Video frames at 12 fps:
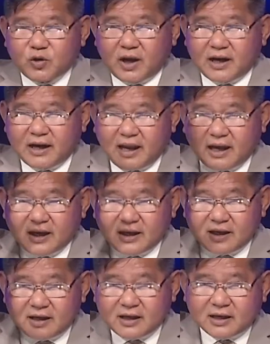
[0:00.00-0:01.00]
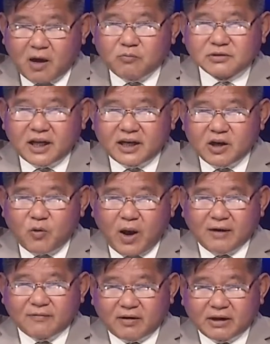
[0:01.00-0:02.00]
chuyện là công dân nước
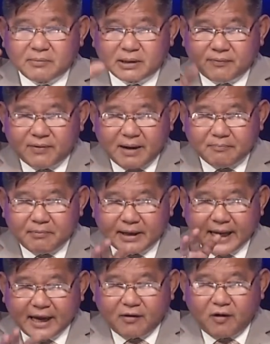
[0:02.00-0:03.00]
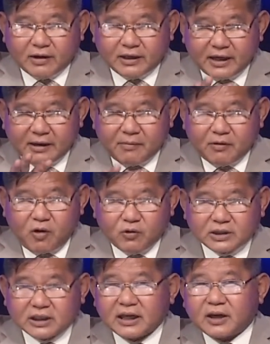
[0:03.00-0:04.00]
ngoài vào để bất hợp pháp mà đẻ con ở đây mà có
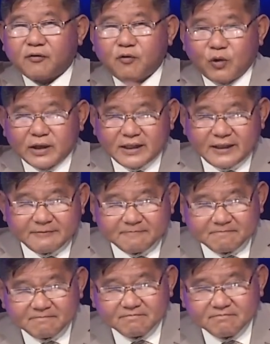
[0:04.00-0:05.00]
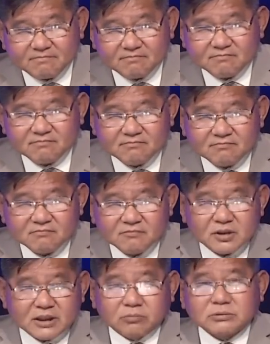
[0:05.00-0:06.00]
tịch là nó vô lý
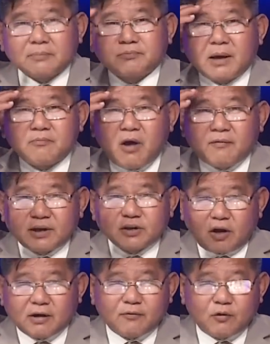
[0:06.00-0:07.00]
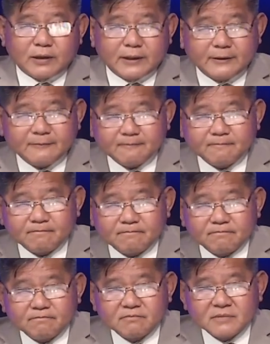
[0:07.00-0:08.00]
trong thâm tâm họ vẫn cho là vô lý
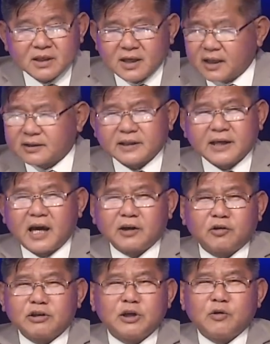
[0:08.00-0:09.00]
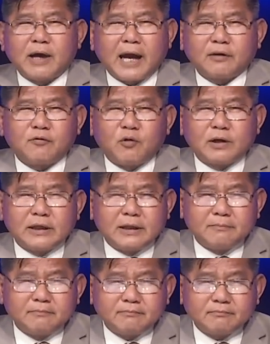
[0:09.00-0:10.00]
ở trên đời có nhiều cái nó vô lý
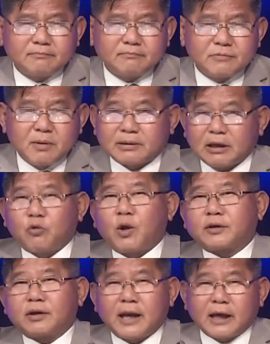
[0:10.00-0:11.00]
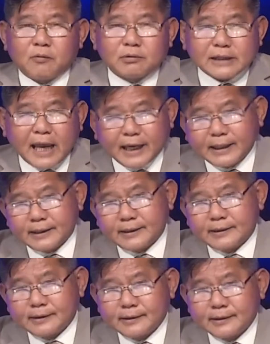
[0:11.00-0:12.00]
lắm nhưng mà theo luật nó lại không có sai
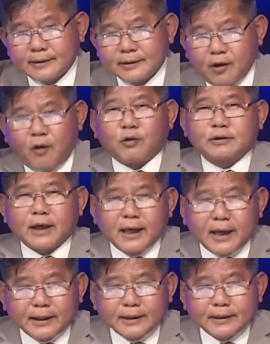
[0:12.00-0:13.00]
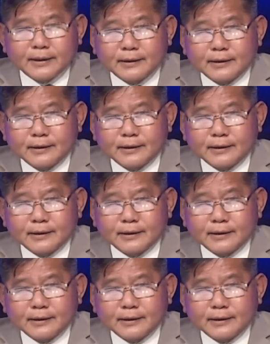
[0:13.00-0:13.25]
khổ thế